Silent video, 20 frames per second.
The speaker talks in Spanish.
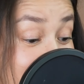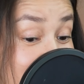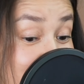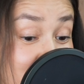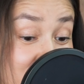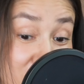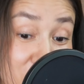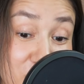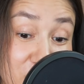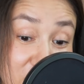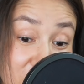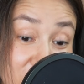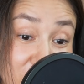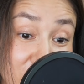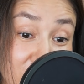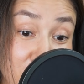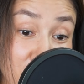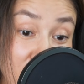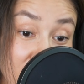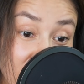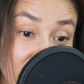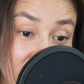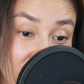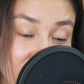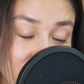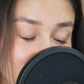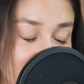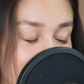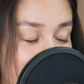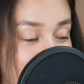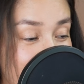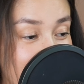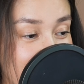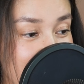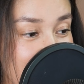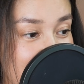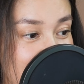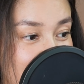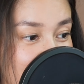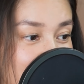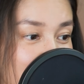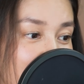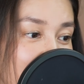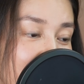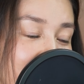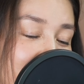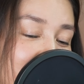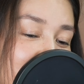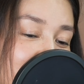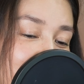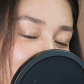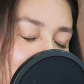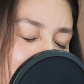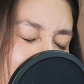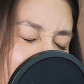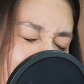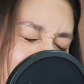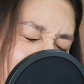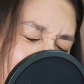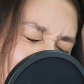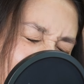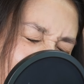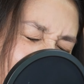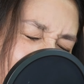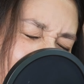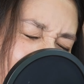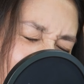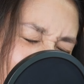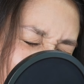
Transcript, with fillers: Bienvenido de vuelta, si llevas tiempo por aquí conmigo y mucho